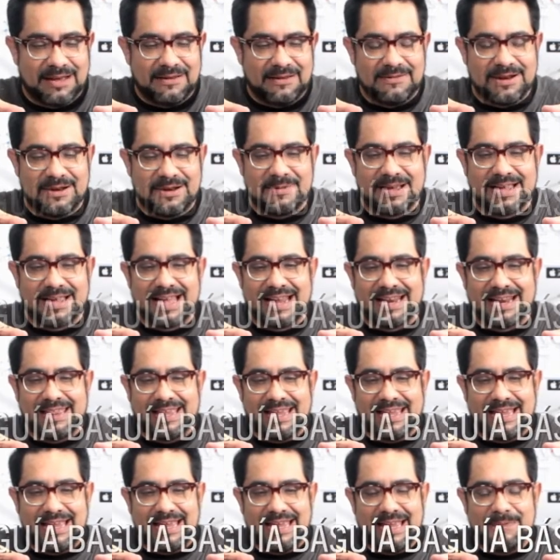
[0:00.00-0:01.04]
beber
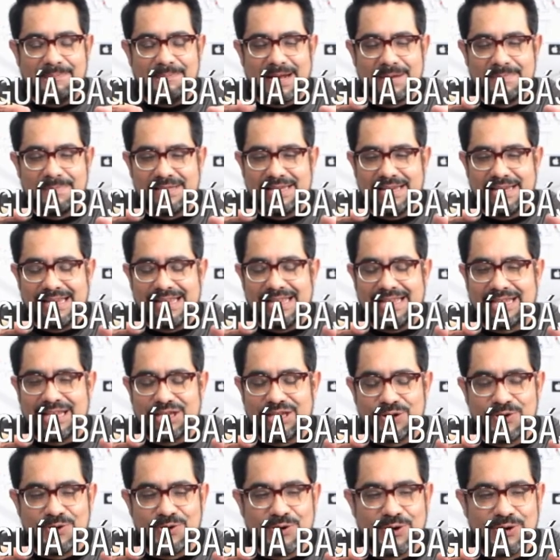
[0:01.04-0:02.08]
Bacardi y para mi siguiente
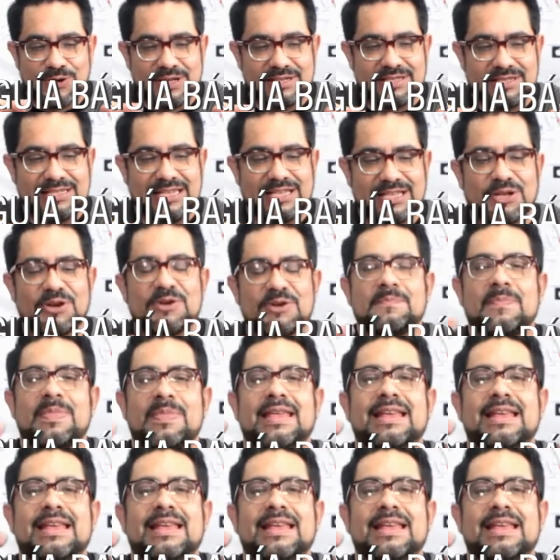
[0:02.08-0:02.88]
truco necesito